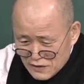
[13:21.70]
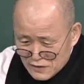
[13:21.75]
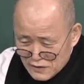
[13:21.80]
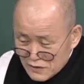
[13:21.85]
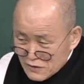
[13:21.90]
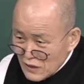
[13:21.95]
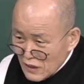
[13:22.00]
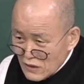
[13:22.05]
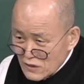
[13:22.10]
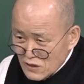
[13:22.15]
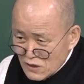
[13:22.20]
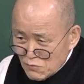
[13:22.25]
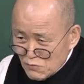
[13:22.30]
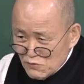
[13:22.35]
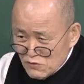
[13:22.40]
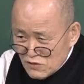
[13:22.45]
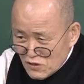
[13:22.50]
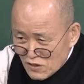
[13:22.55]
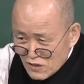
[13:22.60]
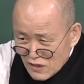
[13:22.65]
이 텍스트
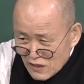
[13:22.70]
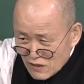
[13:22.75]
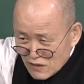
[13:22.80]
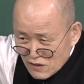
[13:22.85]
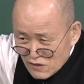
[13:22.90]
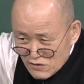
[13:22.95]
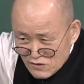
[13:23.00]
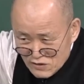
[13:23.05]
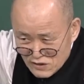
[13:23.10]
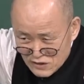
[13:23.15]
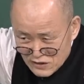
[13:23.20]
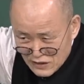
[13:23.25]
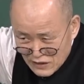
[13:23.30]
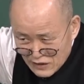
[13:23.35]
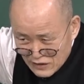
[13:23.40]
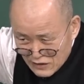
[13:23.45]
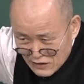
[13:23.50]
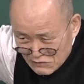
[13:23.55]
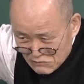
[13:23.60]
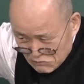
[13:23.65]
분석이 그런
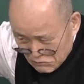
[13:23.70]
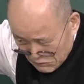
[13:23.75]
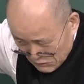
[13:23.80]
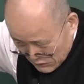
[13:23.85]
식이라니까 그러니까